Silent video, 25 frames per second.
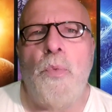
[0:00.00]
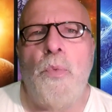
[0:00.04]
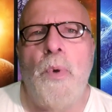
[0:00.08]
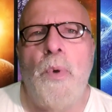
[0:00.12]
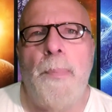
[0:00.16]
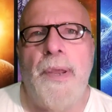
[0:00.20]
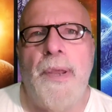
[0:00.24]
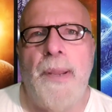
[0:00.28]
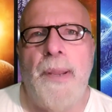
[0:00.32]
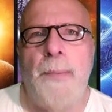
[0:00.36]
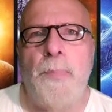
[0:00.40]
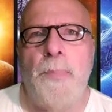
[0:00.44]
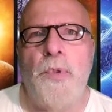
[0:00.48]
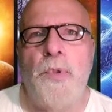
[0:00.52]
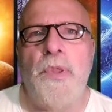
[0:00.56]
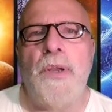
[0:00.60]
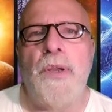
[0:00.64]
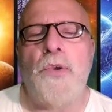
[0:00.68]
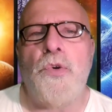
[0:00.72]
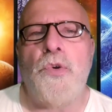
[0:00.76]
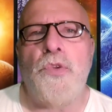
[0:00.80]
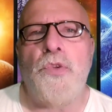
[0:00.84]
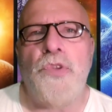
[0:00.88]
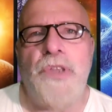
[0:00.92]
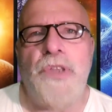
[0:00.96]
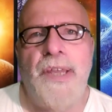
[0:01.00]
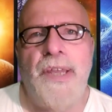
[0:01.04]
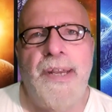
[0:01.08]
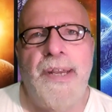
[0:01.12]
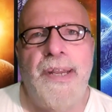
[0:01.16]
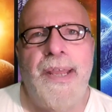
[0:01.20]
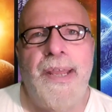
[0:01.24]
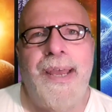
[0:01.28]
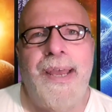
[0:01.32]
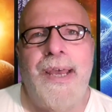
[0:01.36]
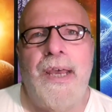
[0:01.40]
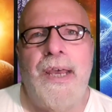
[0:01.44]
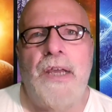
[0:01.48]
como para poder
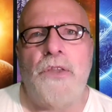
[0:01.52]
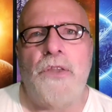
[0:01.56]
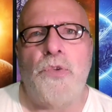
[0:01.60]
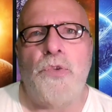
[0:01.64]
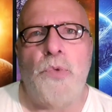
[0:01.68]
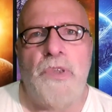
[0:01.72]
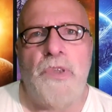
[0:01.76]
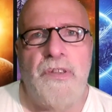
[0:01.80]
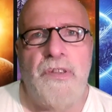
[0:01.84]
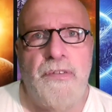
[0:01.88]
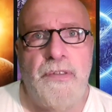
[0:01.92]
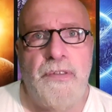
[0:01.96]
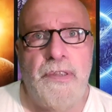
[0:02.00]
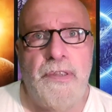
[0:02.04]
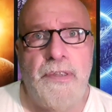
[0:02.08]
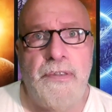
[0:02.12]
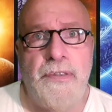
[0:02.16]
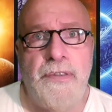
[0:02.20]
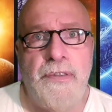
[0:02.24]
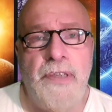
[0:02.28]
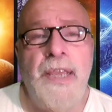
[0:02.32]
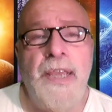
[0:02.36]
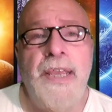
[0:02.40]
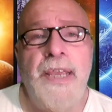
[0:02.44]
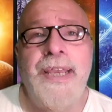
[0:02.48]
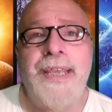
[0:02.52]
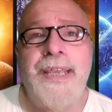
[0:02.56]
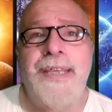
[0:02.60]
contar a turistas.